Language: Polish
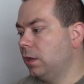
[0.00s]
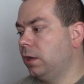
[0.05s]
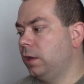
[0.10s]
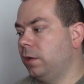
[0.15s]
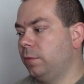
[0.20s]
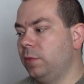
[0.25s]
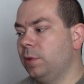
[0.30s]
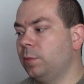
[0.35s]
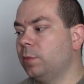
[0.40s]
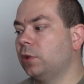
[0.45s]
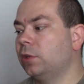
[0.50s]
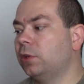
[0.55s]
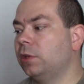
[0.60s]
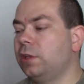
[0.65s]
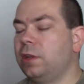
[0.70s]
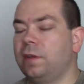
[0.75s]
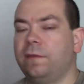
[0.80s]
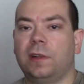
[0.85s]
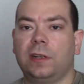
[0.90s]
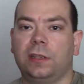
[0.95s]
E, mimo
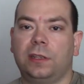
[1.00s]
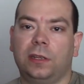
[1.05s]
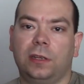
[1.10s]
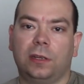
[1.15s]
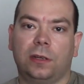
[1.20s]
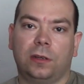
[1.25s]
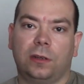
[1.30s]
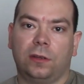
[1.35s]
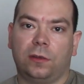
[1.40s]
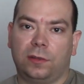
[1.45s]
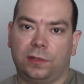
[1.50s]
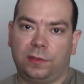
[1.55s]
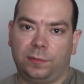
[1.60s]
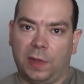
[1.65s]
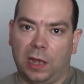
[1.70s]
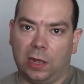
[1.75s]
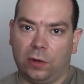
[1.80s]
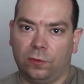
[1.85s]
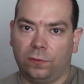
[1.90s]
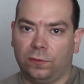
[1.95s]
tych niewielkich
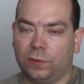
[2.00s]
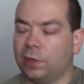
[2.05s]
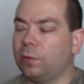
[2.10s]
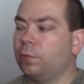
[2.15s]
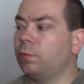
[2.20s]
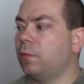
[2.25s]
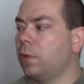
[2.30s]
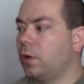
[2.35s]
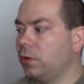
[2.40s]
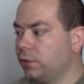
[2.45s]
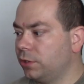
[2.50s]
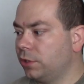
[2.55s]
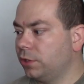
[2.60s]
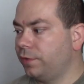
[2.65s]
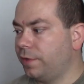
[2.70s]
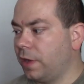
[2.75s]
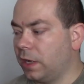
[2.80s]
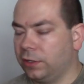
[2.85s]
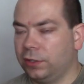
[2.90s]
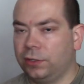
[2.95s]
rozmiarów, co może
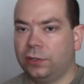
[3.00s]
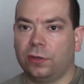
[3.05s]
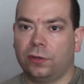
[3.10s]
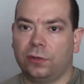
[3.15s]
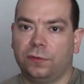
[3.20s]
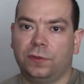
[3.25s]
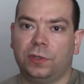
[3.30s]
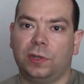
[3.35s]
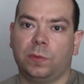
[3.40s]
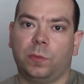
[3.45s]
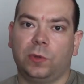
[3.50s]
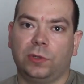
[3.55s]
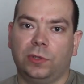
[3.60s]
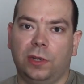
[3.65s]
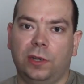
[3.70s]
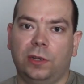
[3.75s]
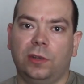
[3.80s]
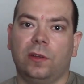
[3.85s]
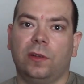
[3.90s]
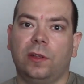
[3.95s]
świadczyć oczywiście
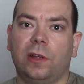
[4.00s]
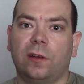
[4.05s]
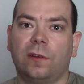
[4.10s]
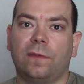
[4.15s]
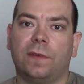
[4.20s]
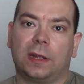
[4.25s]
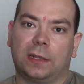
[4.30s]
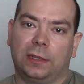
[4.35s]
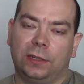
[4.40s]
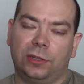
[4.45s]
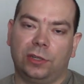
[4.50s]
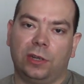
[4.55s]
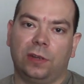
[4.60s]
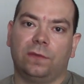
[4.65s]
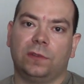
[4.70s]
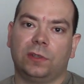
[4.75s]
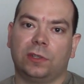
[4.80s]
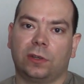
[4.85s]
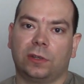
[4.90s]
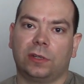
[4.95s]
pośrednio o jego
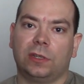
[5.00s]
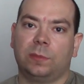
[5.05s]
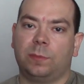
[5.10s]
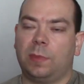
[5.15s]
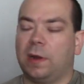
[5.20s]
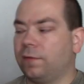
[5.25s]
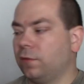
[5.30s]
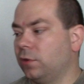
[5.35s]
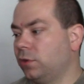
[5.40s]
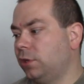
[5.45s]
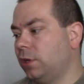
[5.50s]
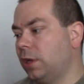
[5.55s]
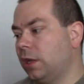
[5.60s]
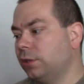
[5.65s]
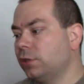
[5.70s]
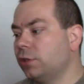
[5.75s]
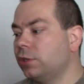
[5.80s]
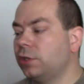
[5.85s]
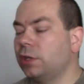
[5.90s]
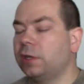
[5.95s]
faktycznej wysokiej sprawności.
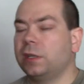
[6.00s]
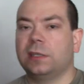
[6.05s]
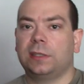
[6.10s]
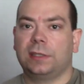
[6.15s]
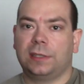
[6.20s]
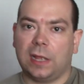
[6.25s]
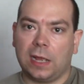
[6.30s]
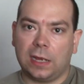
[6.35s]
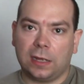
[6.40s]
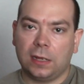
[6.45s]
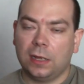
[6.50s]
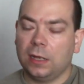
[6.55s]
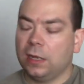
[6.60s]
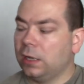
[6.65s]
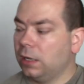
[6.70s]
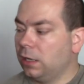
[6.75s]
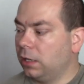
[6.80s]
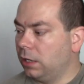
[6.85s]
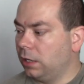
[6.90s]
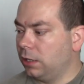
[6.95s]
Najczęściej jest tak,
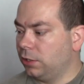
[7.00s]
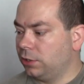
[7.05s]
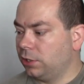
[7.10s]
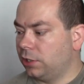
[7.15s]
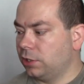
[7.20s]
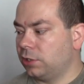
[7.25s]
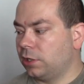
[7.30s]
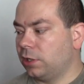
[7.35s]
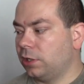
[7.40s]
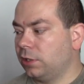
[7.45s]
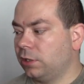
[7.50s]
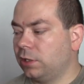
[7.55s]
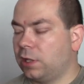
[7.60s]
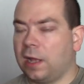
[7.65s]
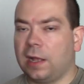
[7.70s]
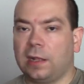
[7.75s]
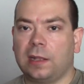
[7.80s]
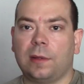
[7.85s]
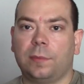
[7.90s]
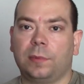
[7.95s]
e, że jeżeli
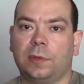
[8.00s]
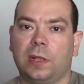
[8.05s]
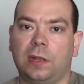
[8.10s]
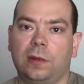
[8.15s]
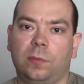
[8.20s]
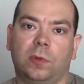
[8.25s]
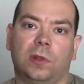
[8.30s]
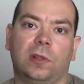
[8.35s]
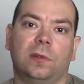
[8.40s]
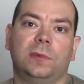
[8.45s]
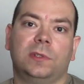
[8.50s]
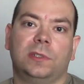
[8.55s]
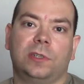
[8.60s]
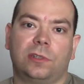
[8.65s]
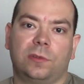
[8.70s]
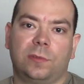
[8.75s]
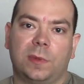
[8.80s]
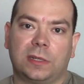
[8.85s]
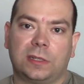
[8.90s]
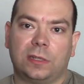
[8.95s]
te adaptery, podobnie
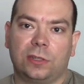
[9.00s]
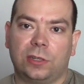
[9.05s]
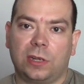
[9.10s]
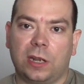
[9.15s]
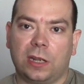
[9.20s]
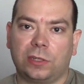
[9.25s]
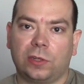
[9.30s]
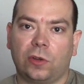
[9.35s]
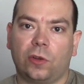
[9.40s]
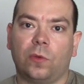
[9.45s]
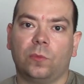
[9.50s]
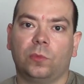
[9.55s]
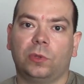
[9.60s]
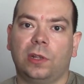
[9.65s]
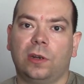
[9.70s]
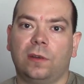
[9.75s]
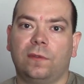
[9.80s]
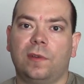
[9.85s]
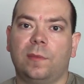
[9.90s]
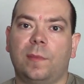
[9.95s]
zresztą jak zasilacze
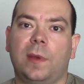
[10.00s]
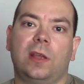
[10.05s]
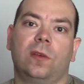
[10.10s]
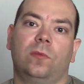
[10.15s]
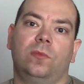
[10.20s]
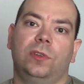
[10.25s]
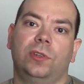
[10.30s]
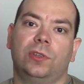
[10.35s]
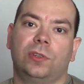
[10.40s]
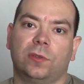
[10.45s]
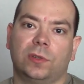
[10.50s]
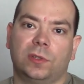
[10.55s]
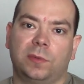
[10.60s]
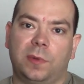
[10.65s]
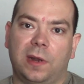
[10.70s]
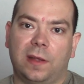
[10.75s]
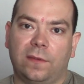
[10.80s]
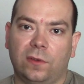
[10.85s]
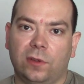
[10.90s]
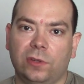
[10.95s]
komputerowe, mają niższą
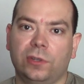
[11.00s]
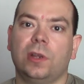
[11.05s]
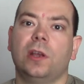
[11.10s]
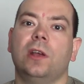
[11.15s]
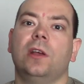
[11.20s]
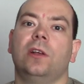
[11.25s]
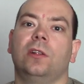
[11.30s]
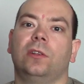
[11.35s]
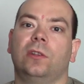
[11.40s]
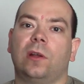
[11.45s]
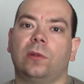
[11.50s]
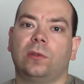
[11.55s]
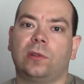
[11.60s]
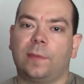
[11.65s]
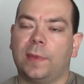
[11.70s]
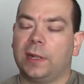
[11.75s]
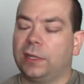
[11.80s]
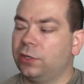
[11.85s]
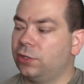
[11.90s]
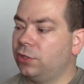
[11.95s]
sprawność, to
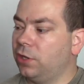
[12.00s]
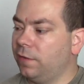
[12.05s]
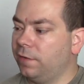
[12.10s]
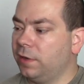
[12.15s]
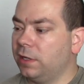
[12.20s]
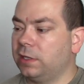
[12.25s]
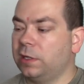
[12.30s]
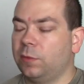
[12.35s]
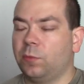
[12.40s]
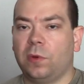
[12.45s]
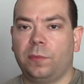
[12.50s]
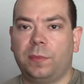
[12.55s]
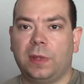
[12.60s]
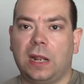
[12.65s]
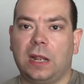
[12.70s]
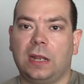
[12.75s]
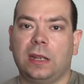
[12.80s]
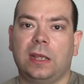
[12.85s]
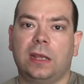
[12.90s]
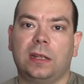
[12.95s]
automatycznie więcej
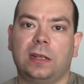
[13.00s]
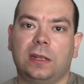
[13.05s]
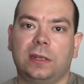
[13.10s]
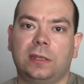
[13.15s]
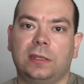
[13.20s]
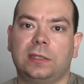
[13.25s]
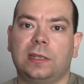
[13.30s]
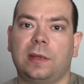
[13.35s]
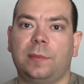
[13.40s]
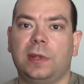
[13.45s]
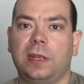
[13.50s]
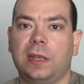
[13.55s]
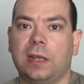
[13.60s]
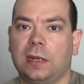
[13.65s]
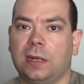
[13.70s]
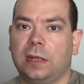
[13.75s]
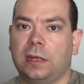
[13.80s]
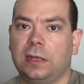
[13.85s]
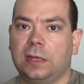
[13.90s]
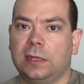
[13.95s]
pobieranej energii
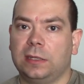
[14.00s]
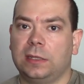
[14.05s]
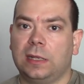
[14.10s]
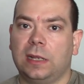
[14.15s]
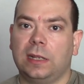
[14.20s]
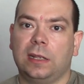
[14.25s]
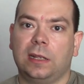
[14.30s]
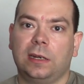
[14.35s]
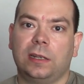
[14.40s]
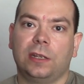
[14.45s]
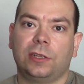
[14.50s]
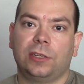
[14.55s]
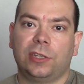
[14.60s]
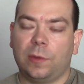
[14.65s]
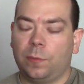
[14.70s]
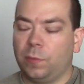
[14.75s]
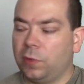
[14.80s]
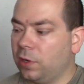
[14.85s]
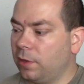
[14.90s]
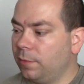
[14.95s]
zamieniana jest na energię
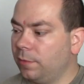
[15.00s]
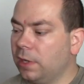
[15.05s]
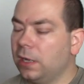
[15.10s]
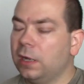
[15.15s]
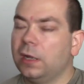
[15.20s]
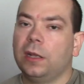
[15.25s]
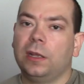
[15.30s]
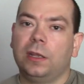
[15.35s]
cieplną